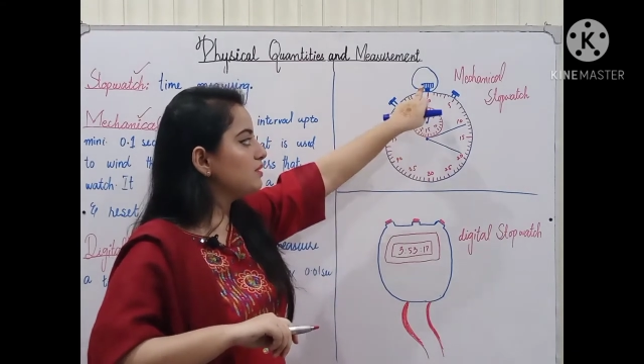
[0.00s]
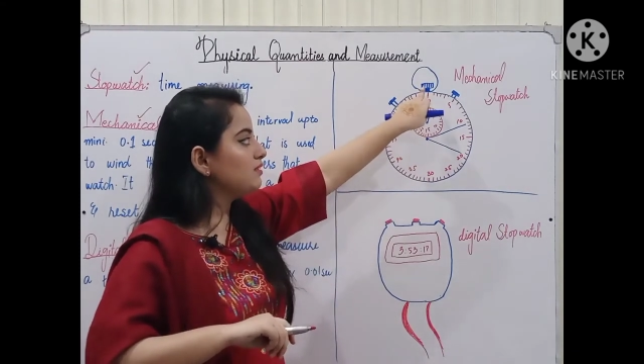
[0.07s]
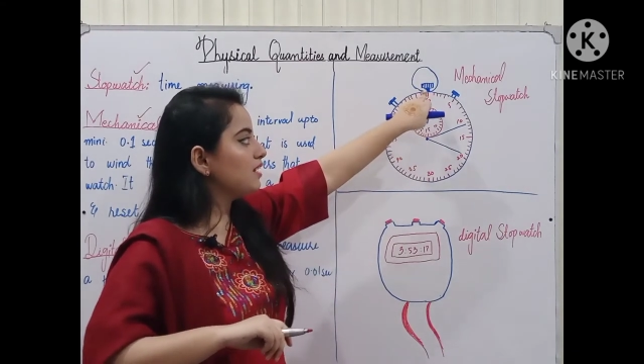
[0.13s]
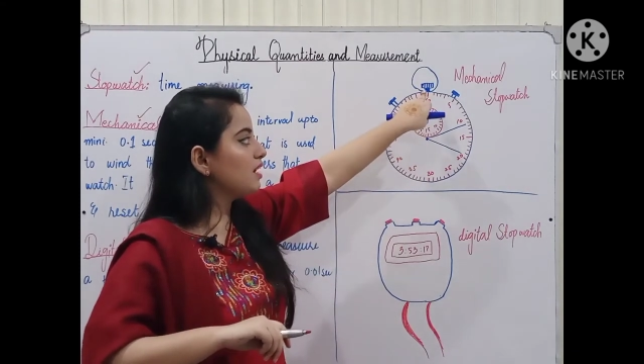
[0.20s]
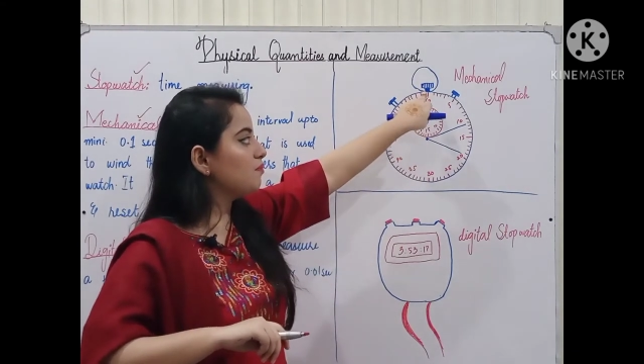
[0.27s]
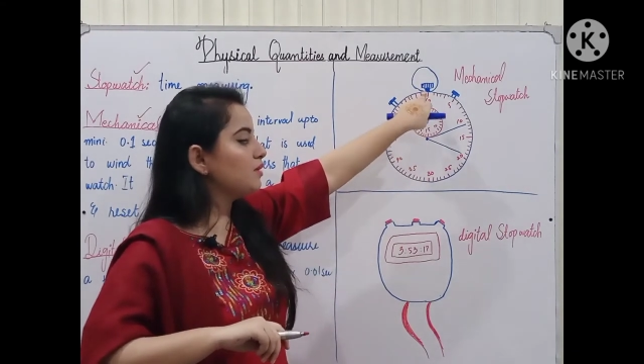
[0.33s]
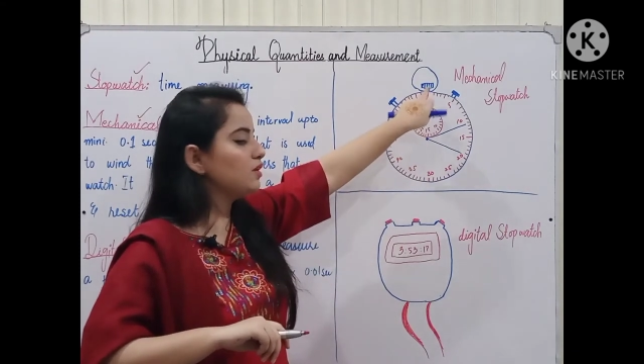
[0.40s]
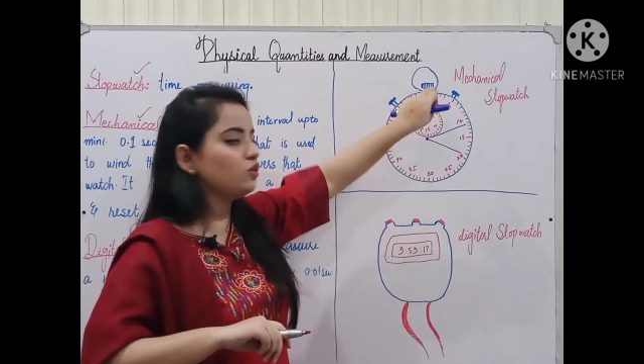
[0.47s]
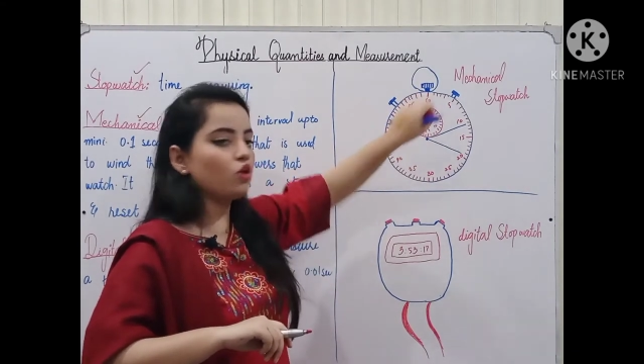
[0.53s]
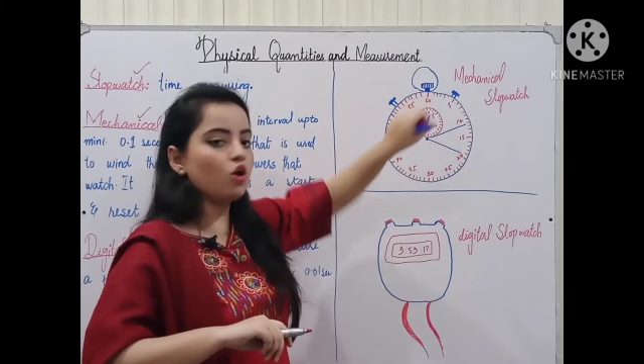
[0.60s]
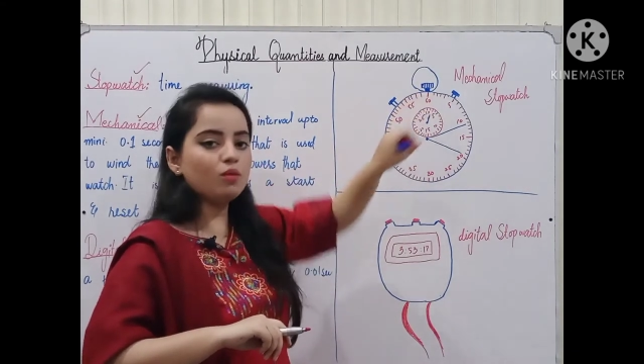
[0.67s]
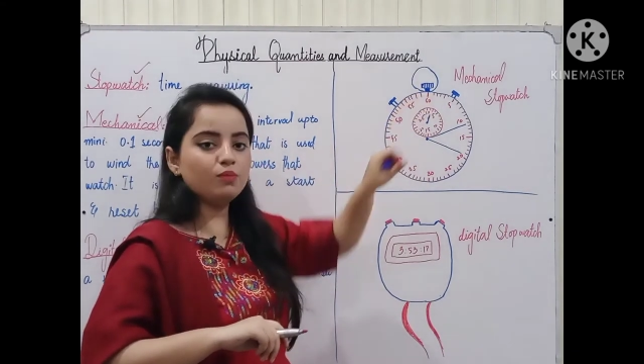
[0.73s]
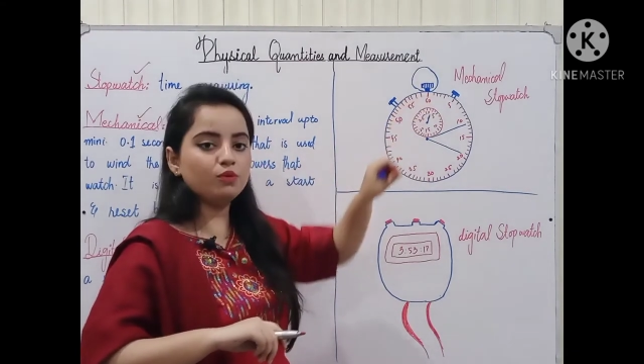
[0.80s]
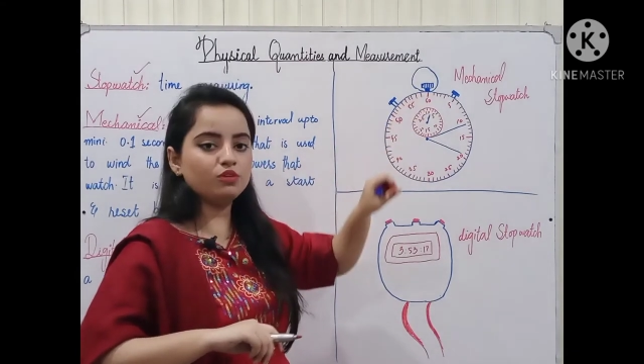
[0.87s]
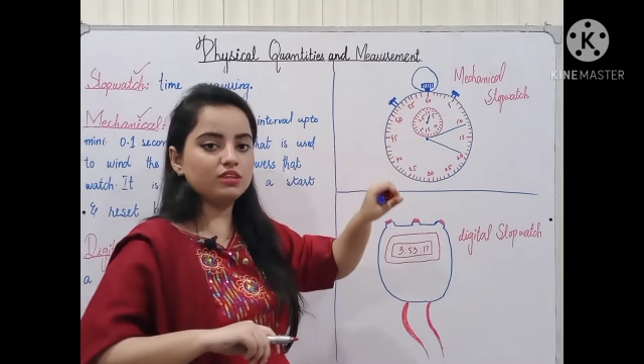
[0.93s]
पास यहाँ पर
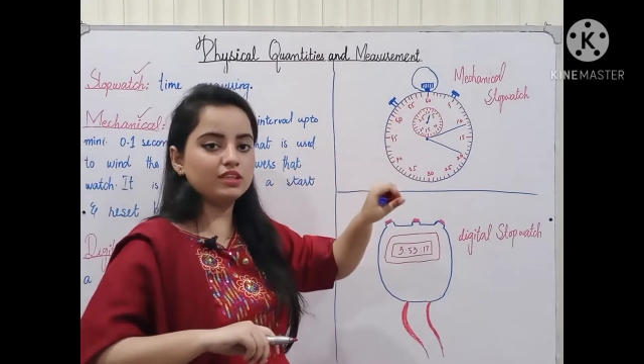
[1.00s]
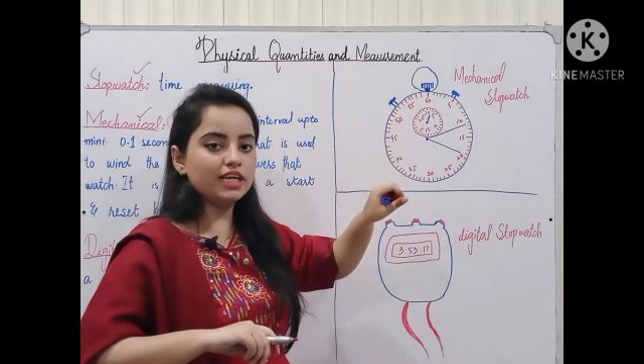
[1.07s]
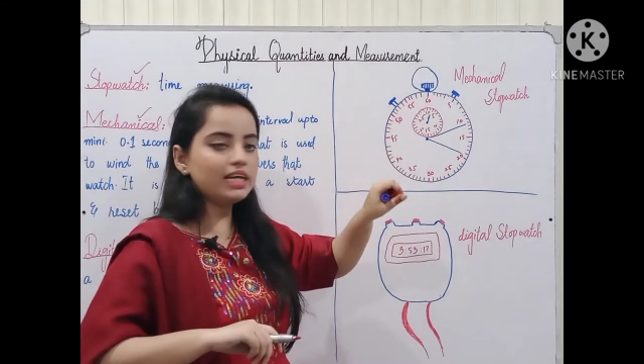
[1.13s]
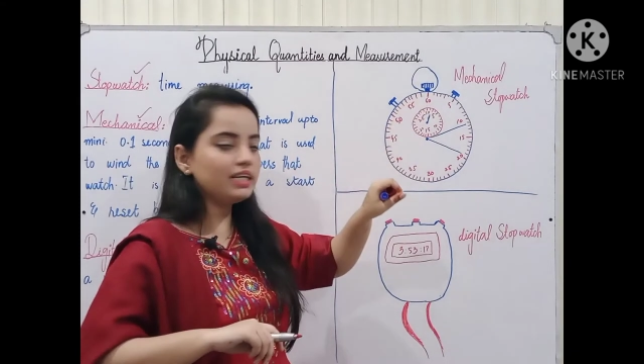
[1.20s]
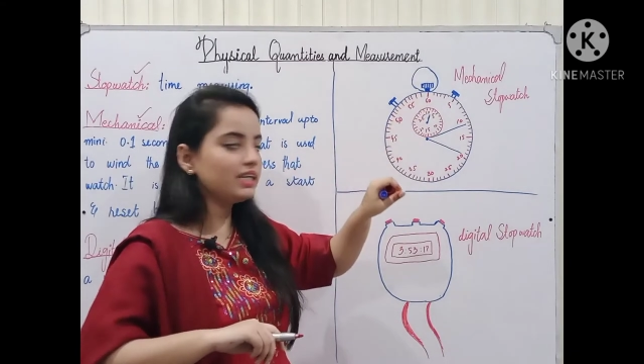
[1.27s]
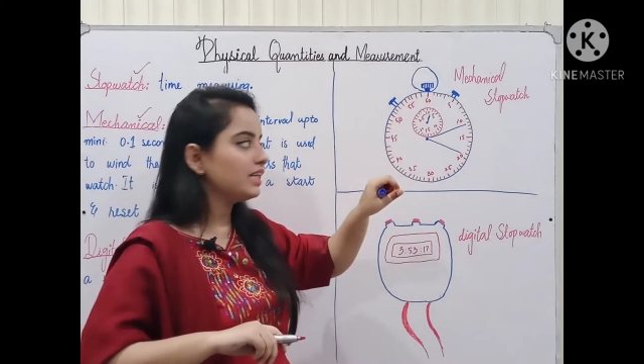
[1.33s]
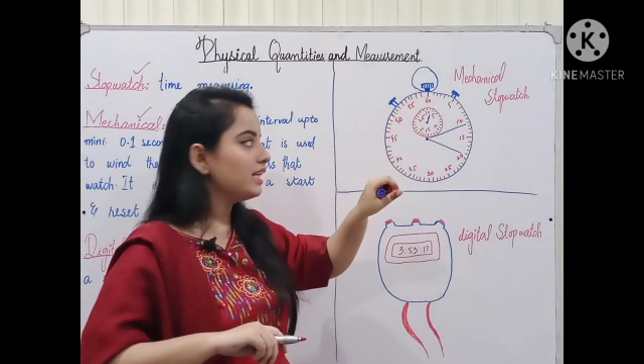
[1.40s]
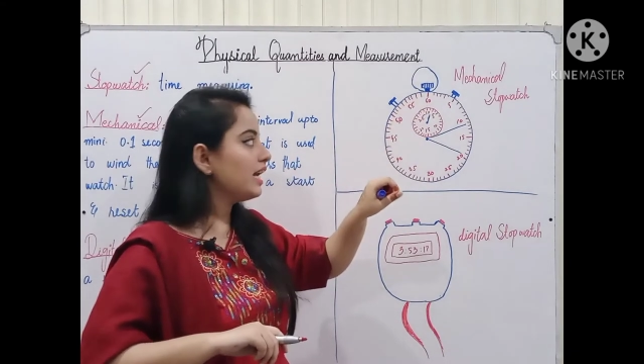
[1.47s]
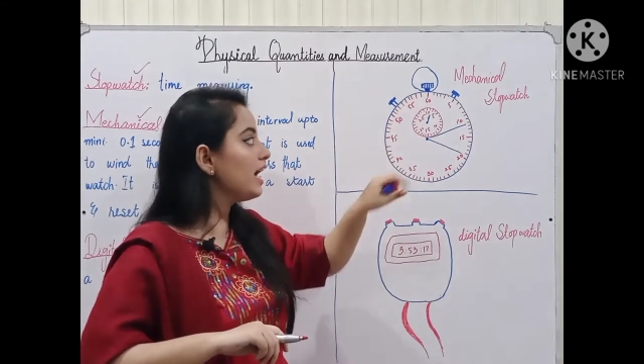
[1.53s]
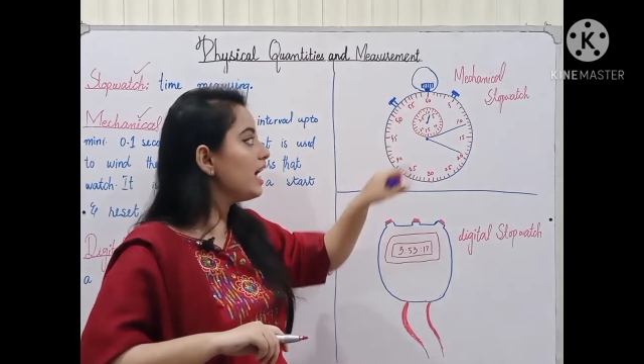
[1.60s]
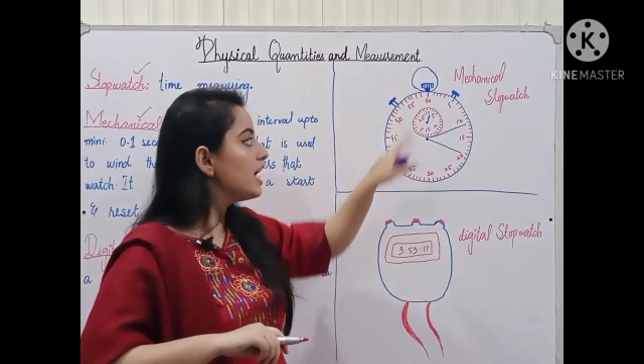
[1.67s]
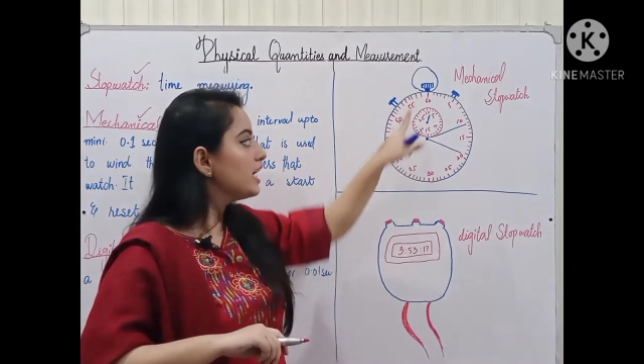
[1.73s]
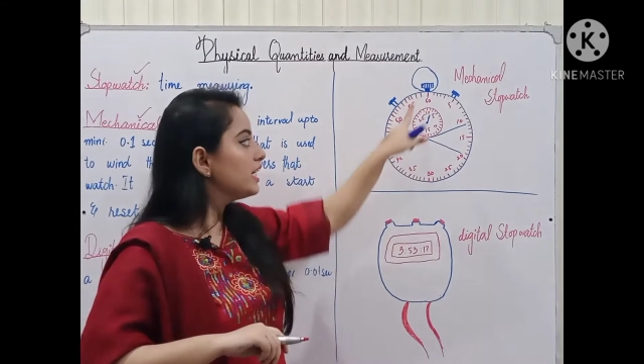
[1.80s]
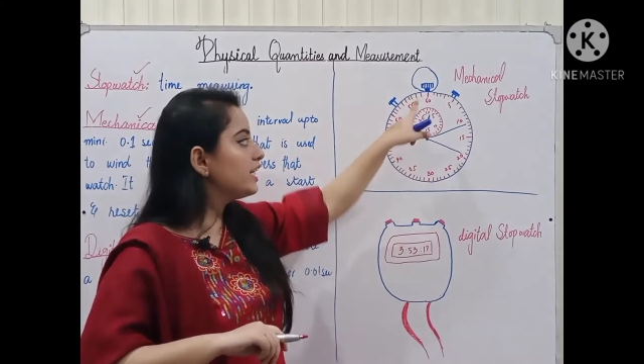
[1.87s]
नॉब होती है ठीक है